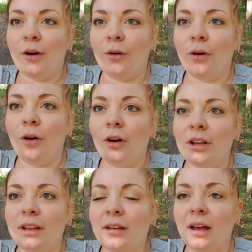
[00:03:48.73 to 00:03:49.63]

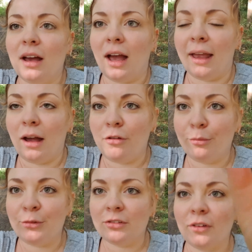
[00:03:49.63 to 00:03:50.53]
Und einkaufen
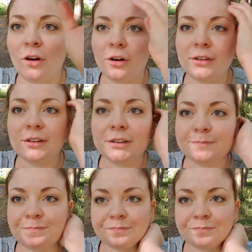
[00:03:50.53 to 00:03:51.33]
müssen wir heute.